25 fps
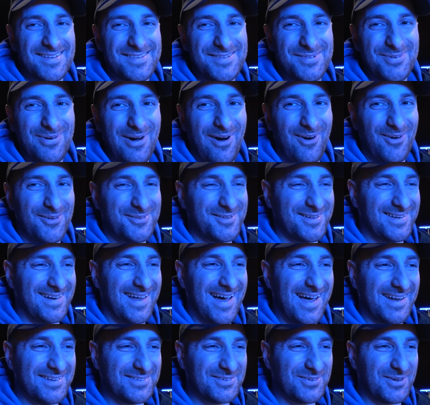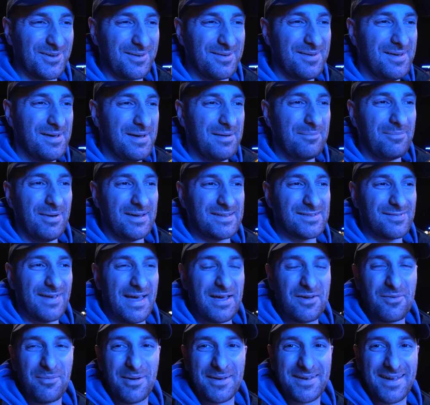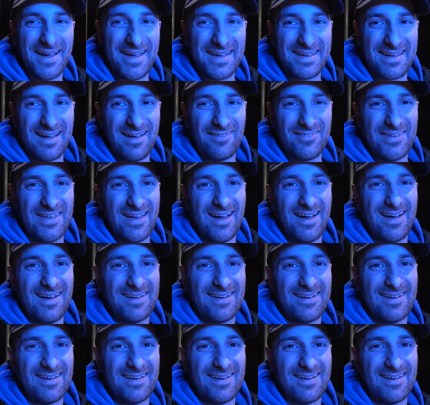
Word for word: zu Hause laden können, bei 2,3 kWh.